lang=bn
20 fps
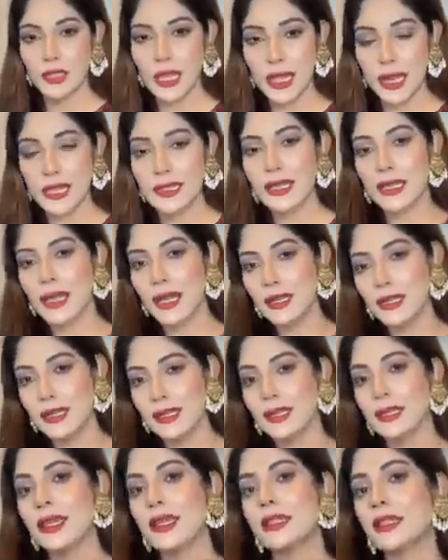সো যারা যেখানে
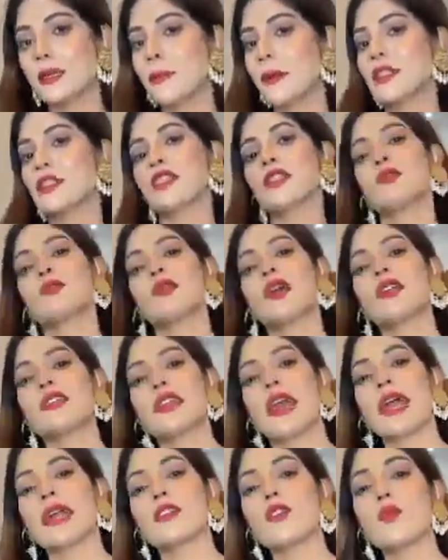থেকে দেখতে পাচ্ছেন
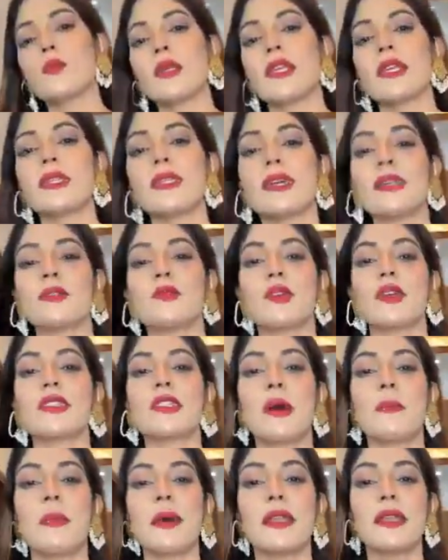ড্রেসটা একদম ঈদের
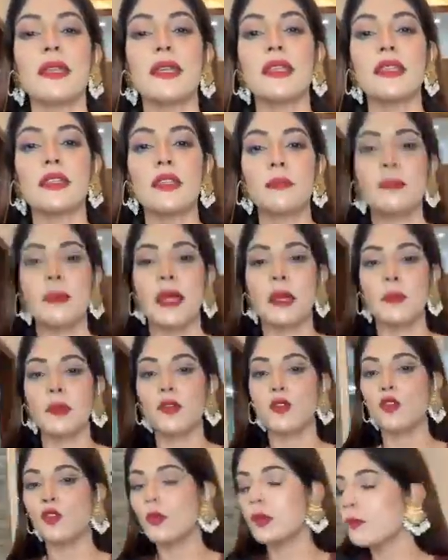ড্রেস আপা নিয়ে নিতে
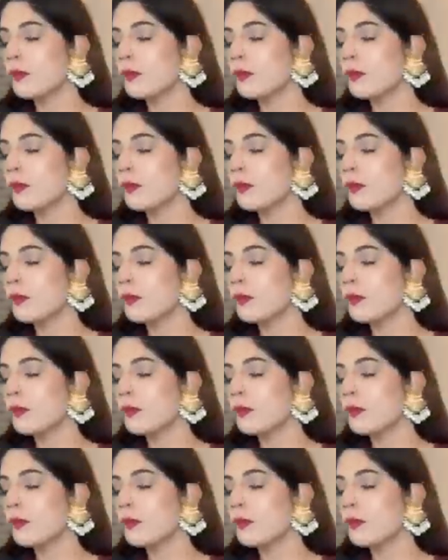পারবেন